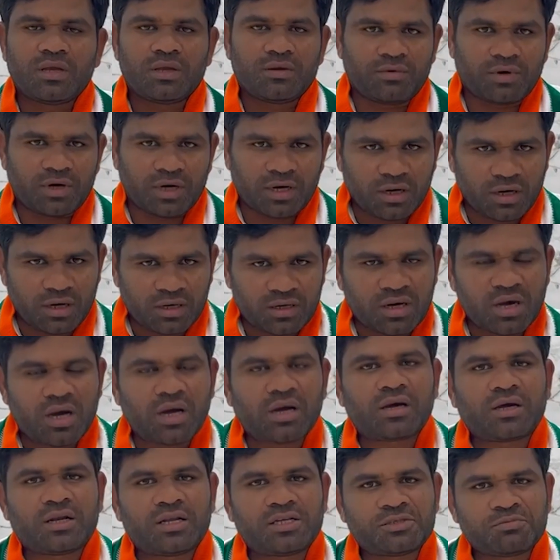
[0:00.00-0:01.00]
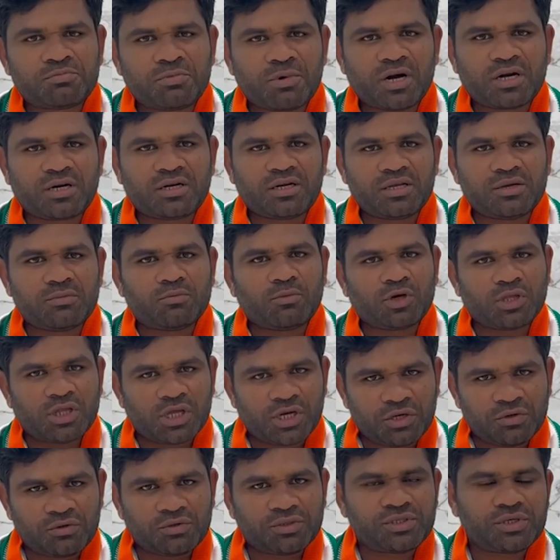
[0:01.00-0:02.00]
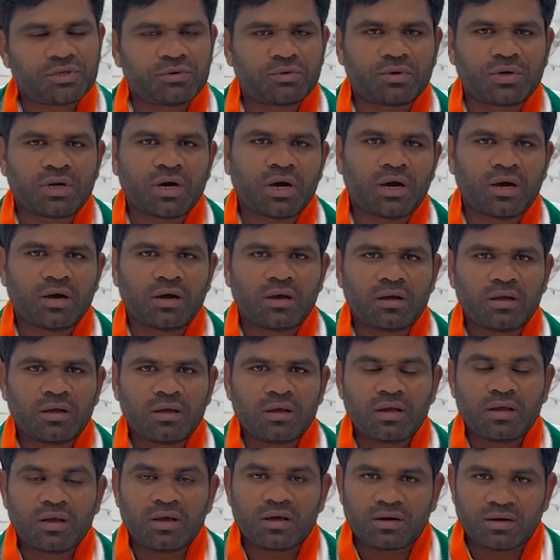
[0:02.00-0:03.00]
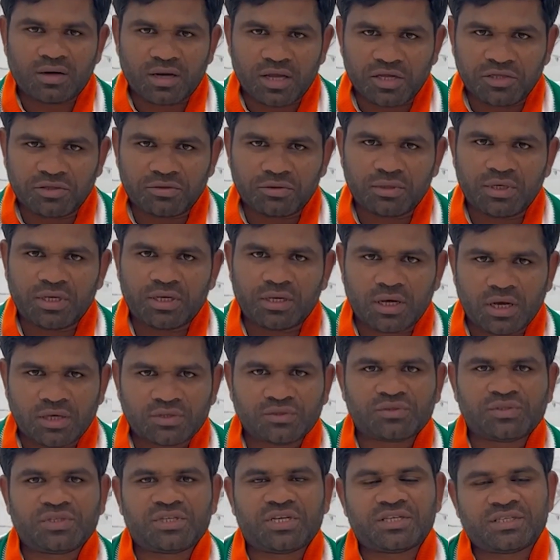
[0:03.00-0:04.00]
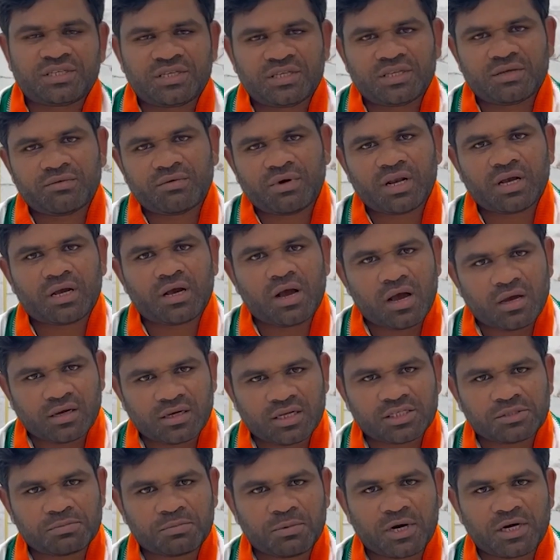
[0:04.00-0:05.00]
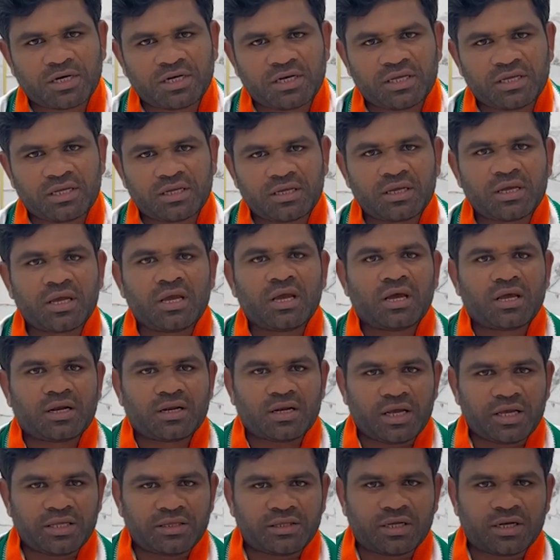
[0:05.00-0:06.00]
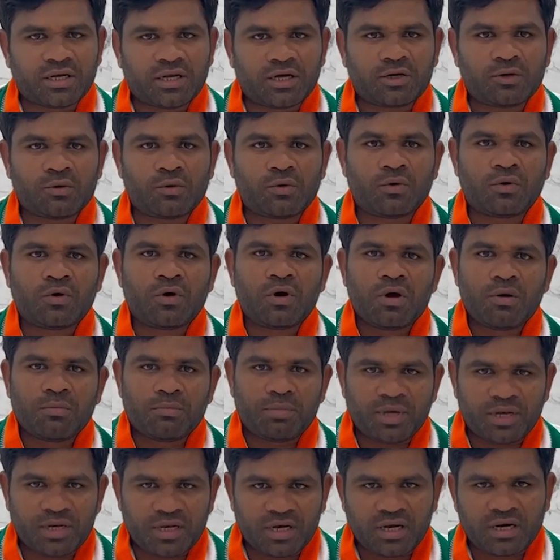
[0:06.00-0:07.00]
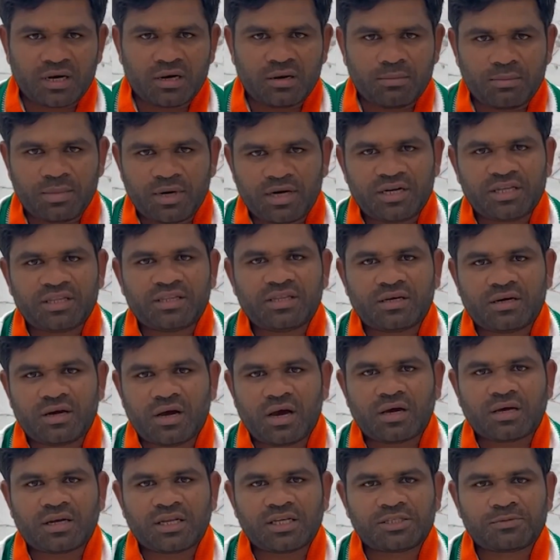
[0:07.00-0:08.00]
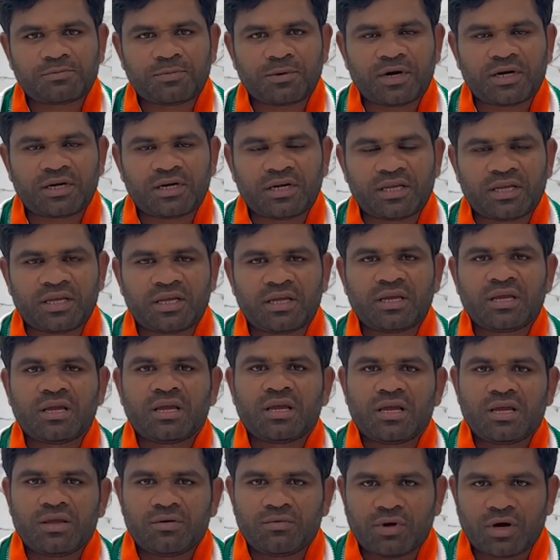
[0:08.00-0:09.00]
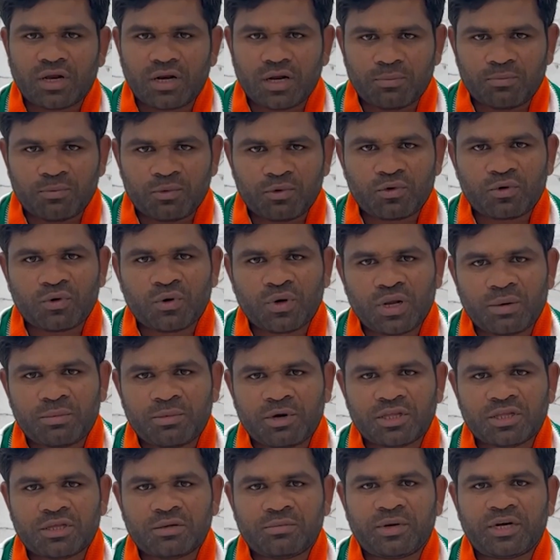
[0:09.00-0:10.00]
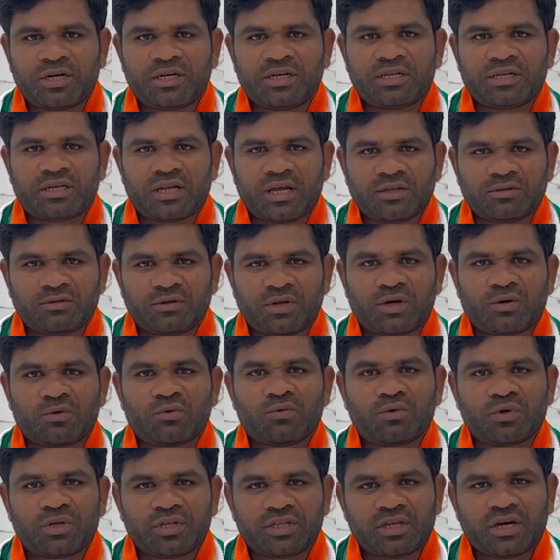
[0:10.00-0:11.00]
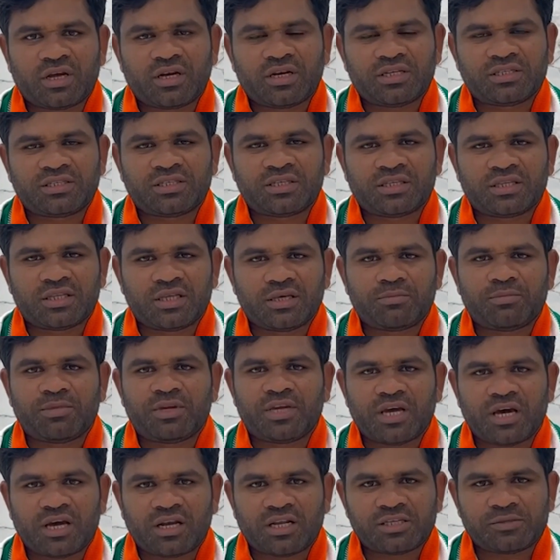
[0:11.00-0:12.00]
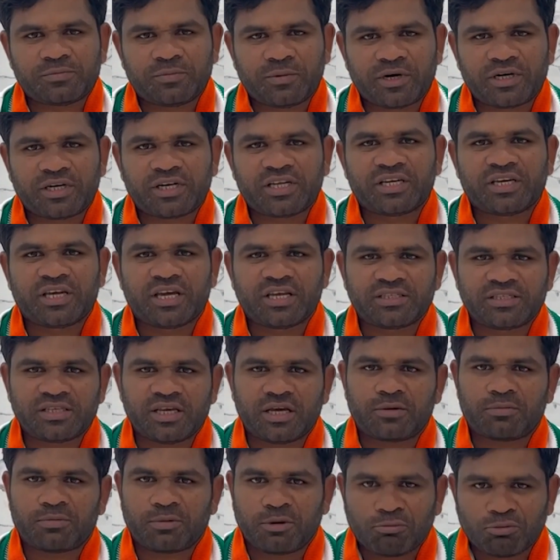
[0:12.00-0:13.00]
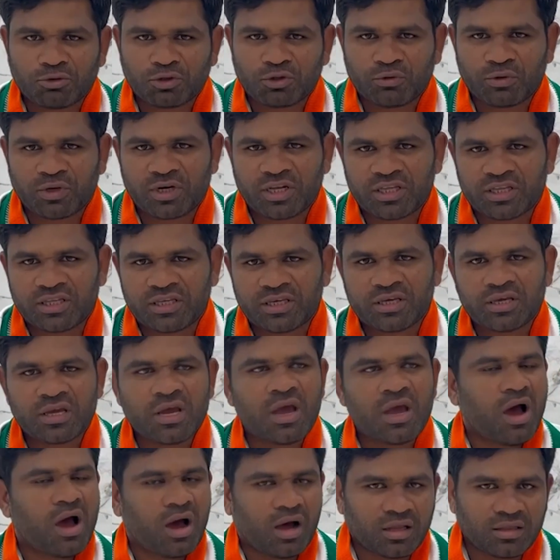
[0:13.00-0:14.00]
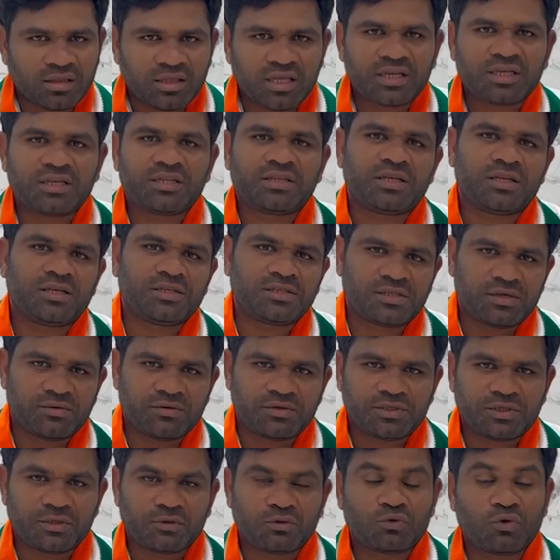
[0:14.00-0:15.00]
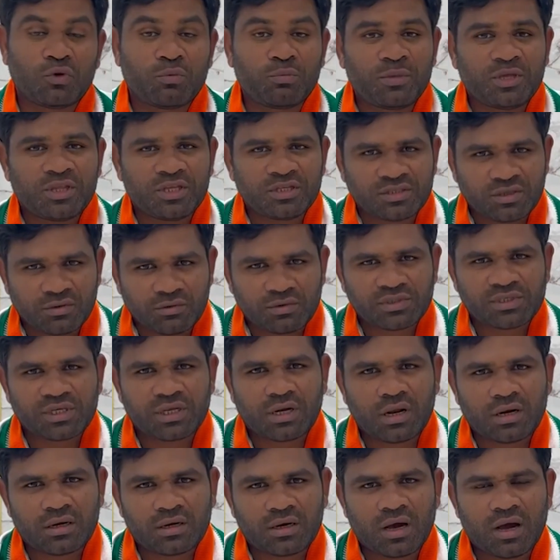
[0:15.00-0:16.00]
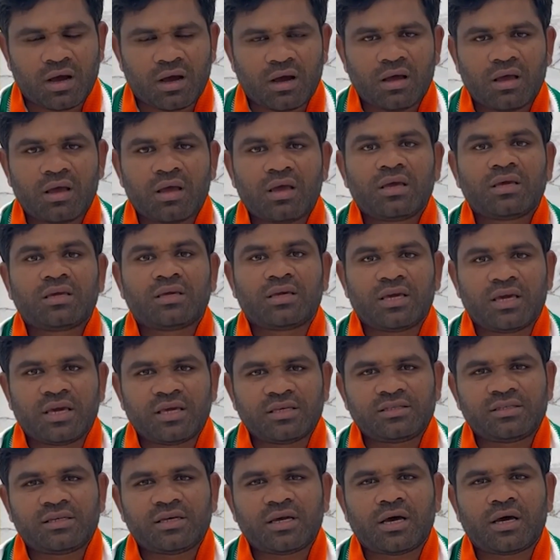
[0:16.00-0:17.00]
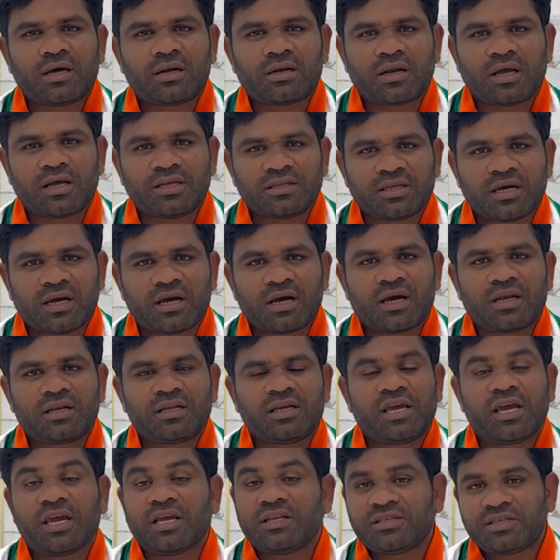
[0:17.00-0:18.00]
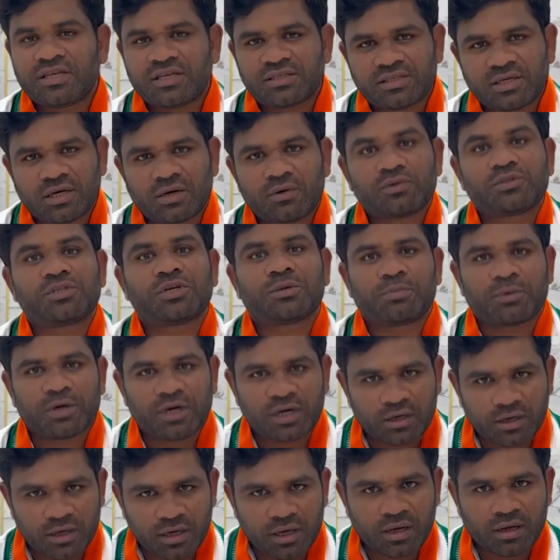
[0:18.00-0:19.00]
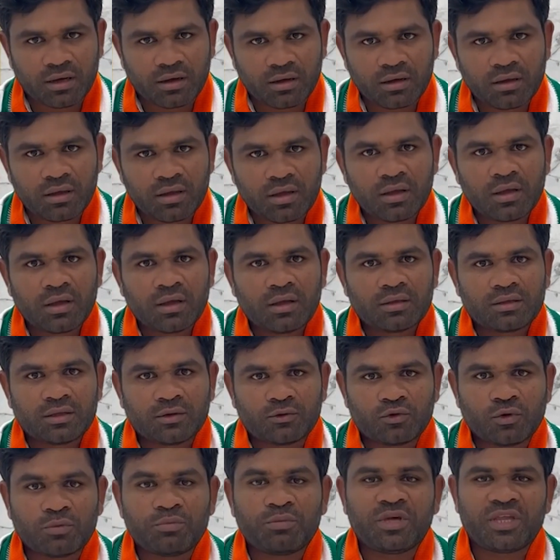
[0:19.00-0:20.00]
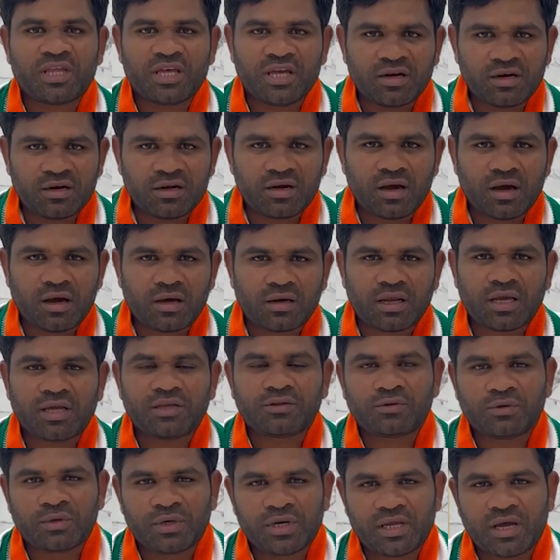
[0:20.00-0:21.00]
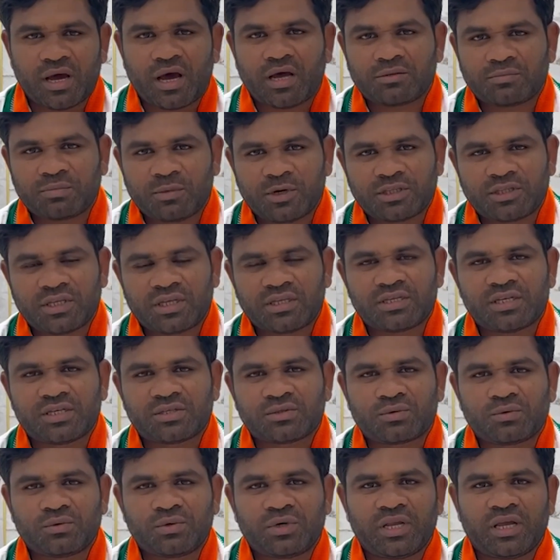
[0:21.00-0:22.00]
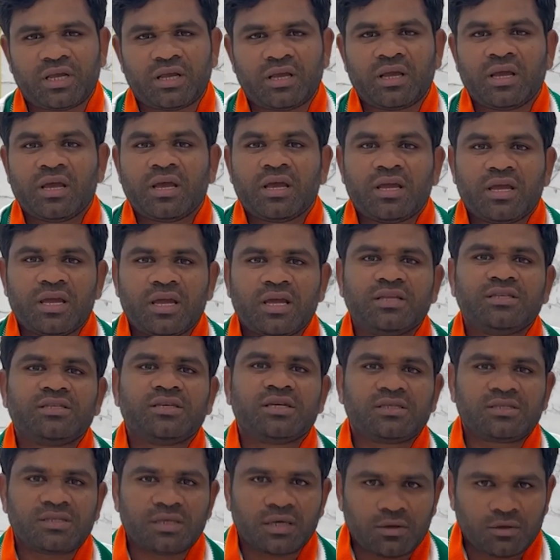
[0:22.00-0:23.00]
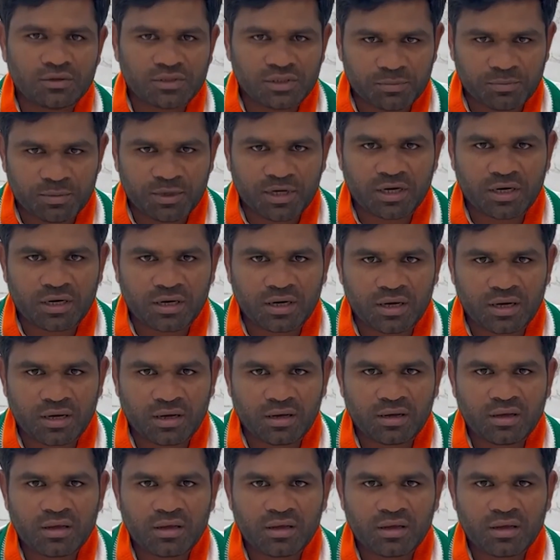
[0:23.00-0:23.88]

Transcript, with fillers: ఇవాళ కాంగ్రెస్ పార్టీ మొదటి నుంచి కూడా రైతుని రాజుని చేసింది ఇవాళ కాంగ్రెస్ పార్టీ రైతన్నకు పెరుగన్నం పెట్టింది కాంగ్రెస్ పార్టీ ఇవాళ పురుగుల మందు పెట్టి రైతులకు ఉరితాలు ఇచ్చింది బీఆర్ఎస్ పార్టీ కేసీఆర్ ప్రభుత్వం అనేది అందరికీ తెలిసిన విషయం తొమ్మిది సంవత్సరాలుగా కేసీఆర్ రైతాంగానికి ఏం చేశాడో చెప్పగలడా తొమ్మిదేళ్లుగా రైతుల్ని ఆత్మహత్యలు చేసుకుంటే ఏం చేశాడో చెప్పగలడా